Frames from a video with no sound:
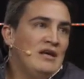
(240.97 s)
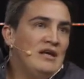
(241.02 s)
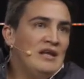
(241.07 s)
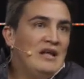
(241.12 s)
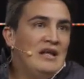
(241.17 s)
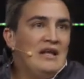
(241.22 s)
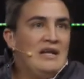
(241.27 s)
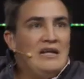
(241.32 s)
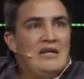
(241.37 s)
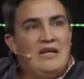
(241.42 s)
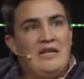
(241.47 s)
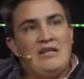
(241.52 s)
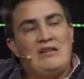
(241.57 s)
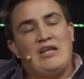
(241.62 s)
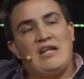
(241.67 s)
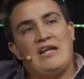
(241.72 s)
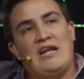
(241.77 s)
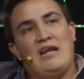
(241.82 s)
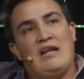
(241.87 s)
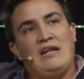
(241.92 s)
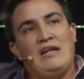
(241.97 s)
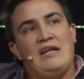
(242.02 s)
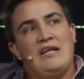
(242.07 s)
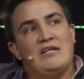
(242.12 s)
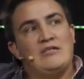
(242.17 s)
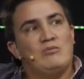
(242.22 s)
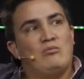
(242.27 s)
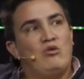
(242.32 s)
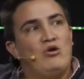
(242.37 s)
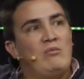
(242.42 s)
ni tiene ni
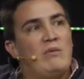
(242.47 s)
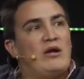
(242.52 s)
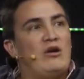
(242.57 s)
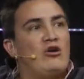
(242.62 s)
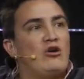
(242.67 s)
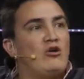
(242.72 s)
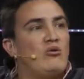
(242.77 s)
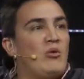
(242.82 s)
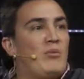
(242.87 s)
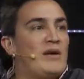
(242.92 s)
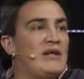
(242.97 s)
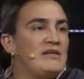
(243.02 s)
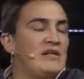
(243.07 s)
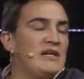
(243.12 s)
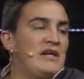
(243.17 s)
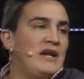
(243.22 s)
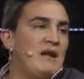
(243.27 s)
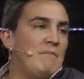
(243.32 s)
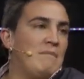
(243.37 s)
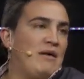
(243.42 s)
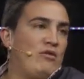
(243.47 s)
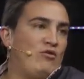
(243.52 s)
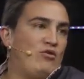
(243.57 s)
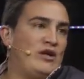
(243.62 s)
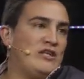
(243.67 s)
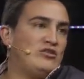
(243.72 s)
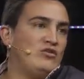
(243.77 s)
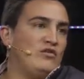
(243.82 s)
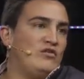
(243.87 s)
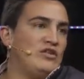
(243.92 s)
es muy mayor como para tener la
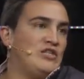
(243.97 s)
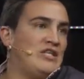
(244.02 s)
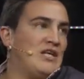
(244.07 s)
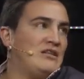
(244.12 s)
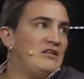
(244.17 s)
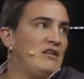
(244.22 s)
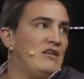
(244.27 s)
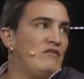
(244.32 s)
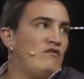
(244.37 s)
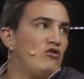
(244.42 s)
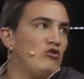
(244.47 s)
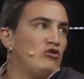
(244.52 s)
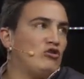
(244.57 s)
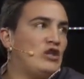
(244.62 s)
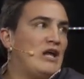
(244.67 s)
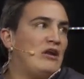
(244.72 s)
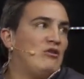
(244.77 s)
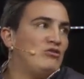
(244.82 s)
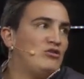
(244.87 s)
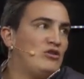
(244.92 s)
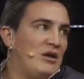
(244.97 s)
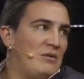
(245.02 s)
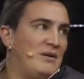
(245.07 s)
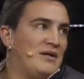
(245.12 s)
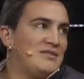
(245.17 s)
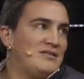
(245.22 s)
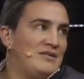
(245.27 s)
madurez suficiente de afrontar un tema así.